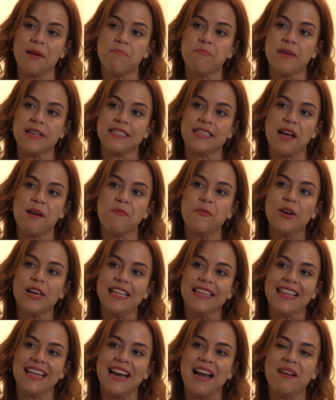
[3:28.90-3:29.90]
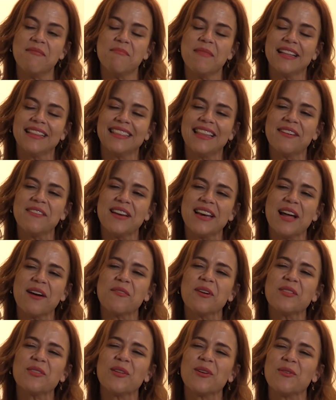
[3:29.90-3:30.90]
empezamos literalmente,
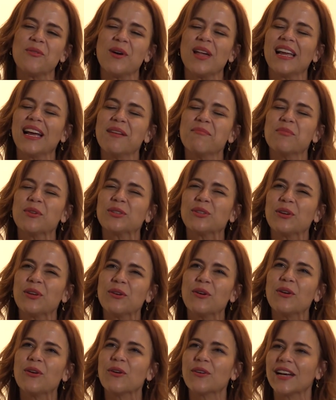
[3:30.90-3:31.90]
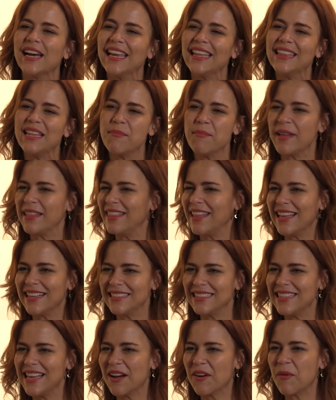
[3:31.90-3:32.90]
¿verdad? Cuando Ayuda a Puerto Rico lograr la
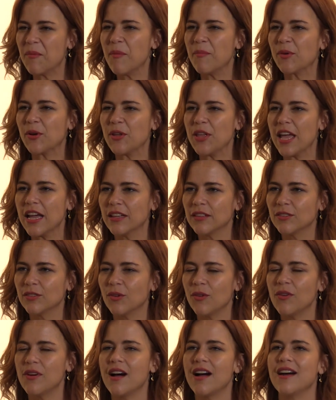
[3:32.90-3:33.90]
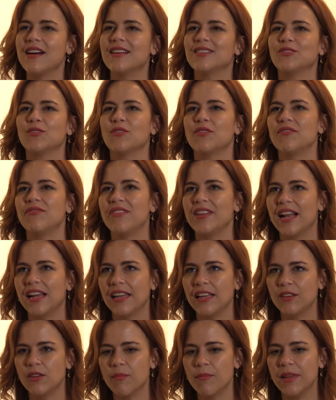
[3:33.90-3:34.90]
independencia como proyecto, a eso del
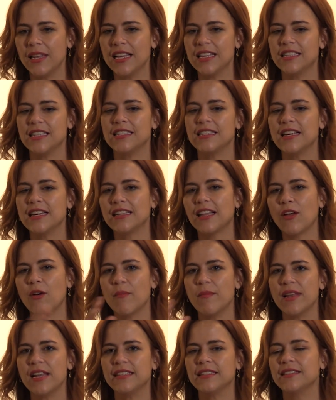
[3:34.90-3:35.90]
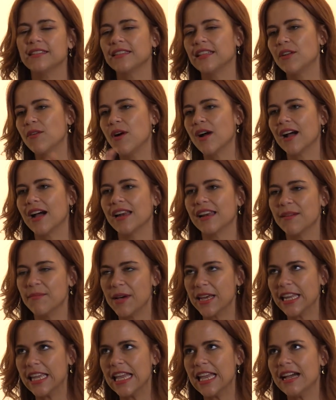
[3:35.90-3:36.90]
final del 2017, 2017 nos agarra
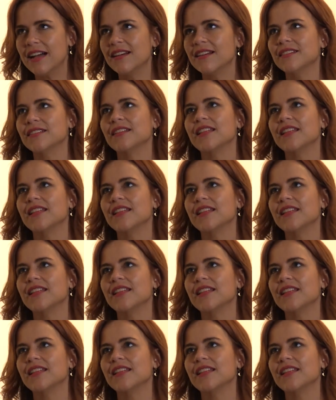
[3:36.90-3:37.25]
María,